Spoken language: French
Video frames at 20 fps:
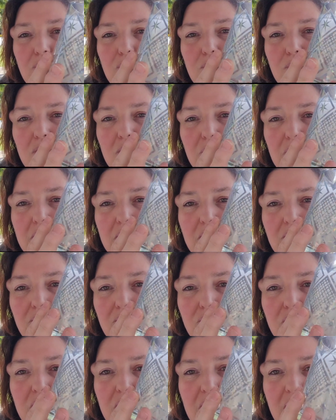dessus. Je ne sais pas si vous
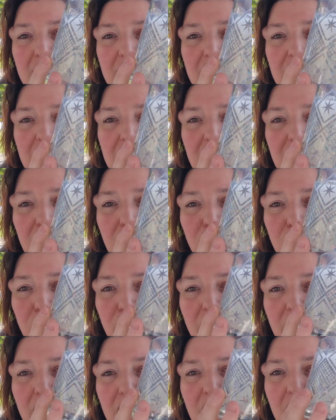voyez. assez, si, là on
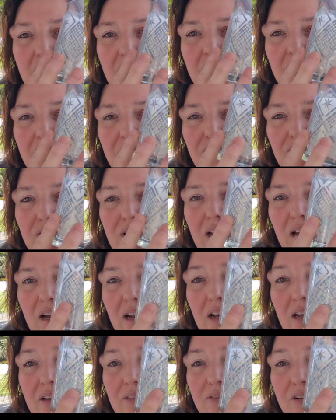voit. Voilà,
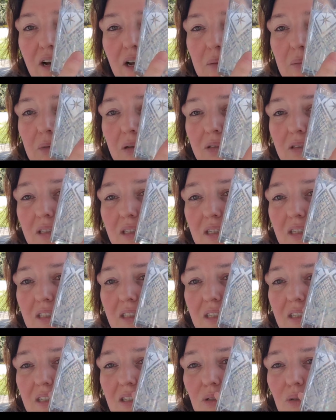elle est vraiment très
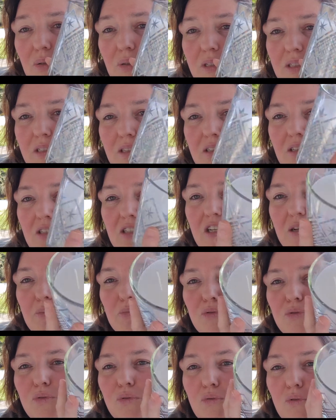très jolie. J'aime
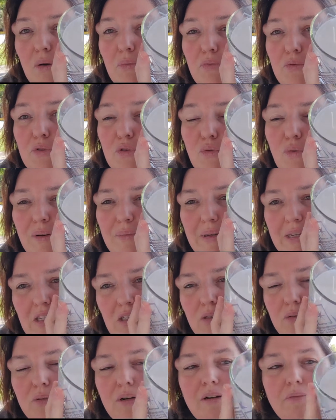beaucoup. En plus, trois
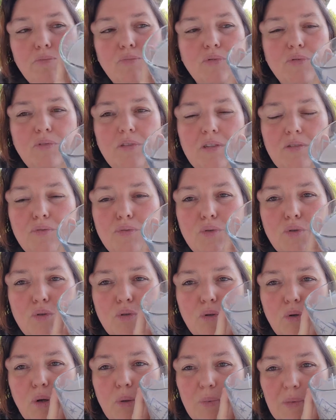mèches pour une
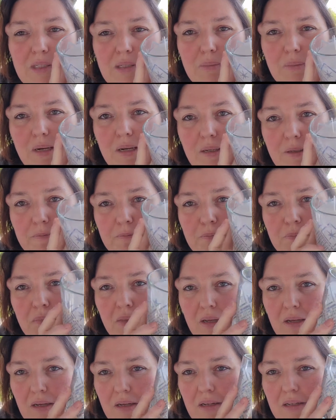diffusion optimale.
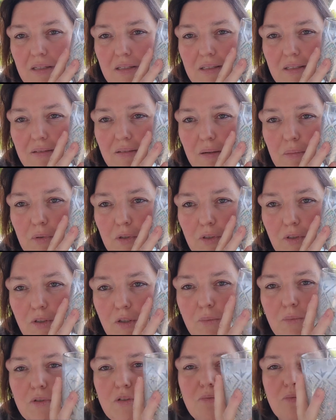C'est vraiment
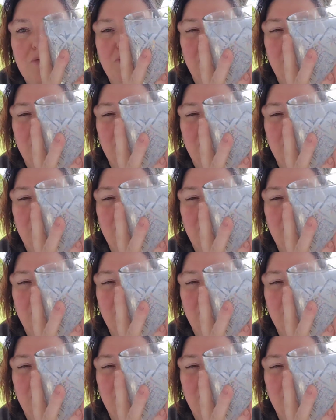top en ce